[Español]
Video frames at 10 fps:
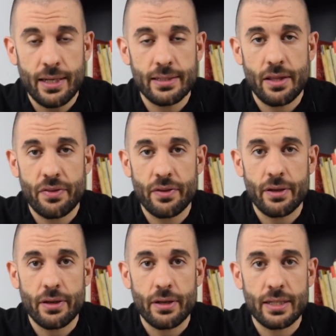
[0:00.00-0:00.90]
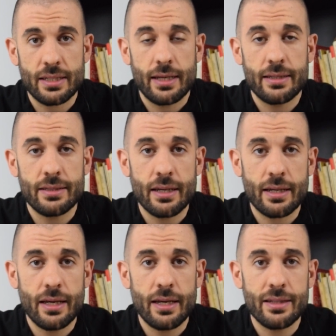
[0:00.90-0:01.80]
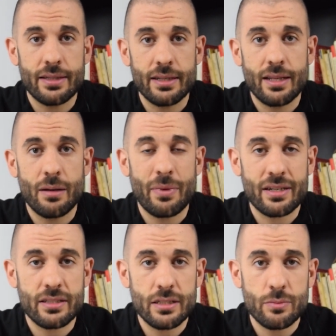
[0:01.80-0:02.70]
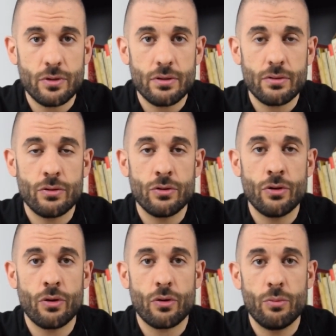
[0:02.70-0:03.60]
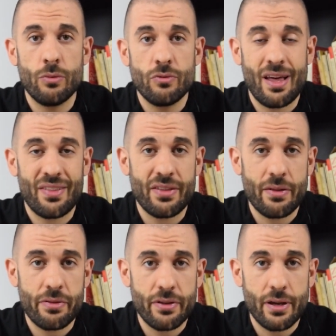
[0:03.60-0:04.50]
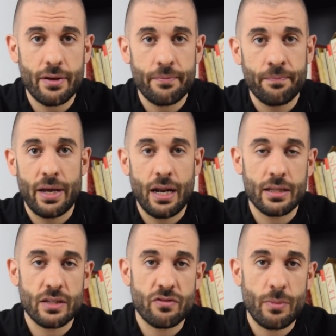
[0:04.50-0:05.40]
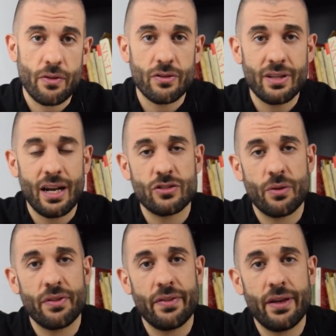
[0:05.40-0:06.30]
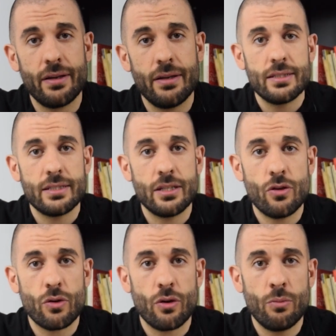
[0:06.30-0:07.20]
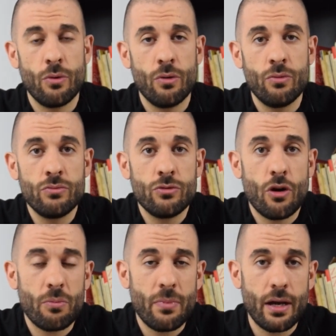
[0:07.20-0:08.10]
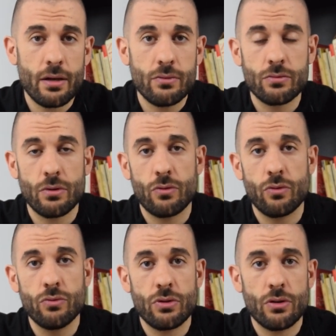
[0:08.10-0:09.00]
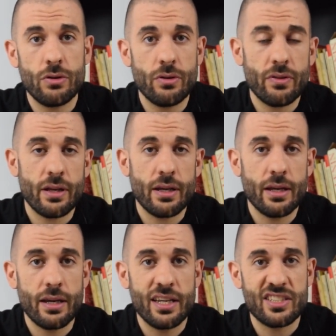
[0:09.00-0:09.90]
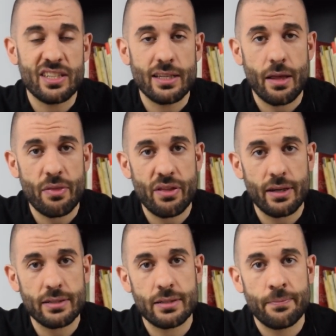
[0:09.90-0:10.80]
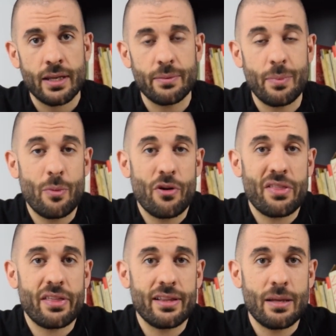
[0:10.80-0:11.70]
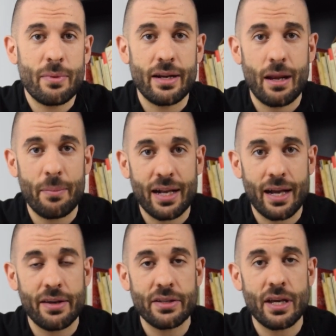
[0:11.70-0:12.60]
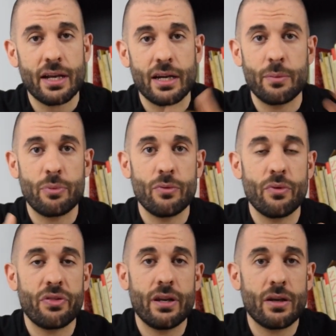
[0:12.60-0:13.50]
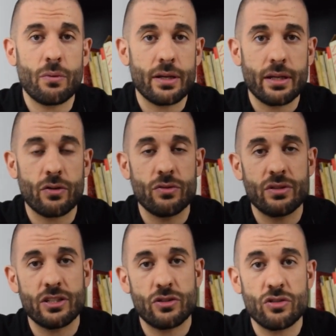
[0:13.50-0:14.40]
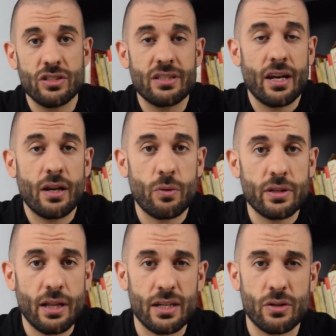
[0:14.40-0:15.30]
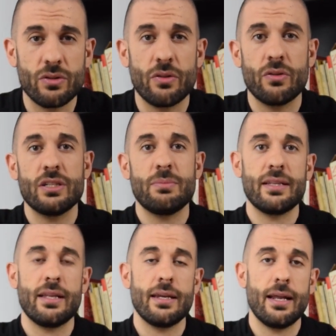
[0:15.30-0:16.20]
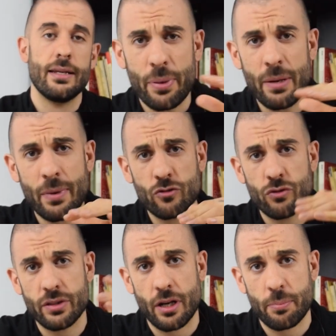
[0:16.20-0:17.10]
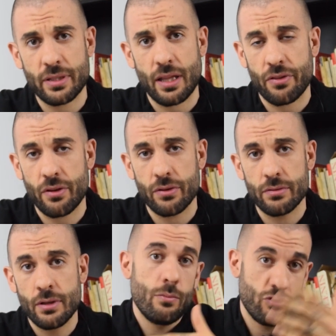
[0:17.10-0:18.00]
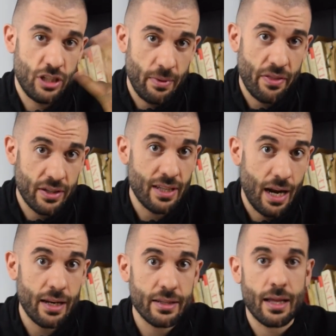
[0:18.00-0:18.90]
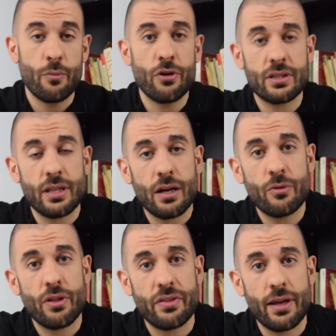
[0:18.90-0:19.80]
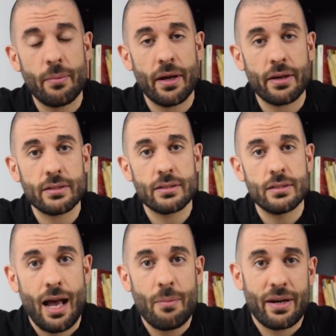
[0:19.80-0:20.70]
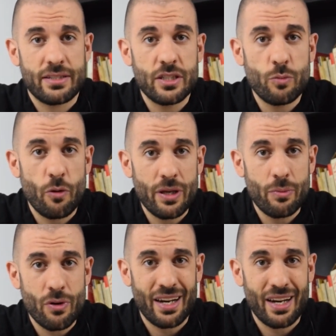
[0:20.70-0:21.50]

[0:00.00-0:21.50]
Es decir, es gente que entiende el marxismo no como una ciencia, para la transformación de la sociedad, sino como un dogma, un conjunto ¿no? de enseñanzas que memorizan de manera mecánica y que reproducen en cualquier contexto sin tener en cuenta las condiciones materiales. Priman su interpretación muchas veces de la letra muerta, como decía Marx, al marxismo vivo,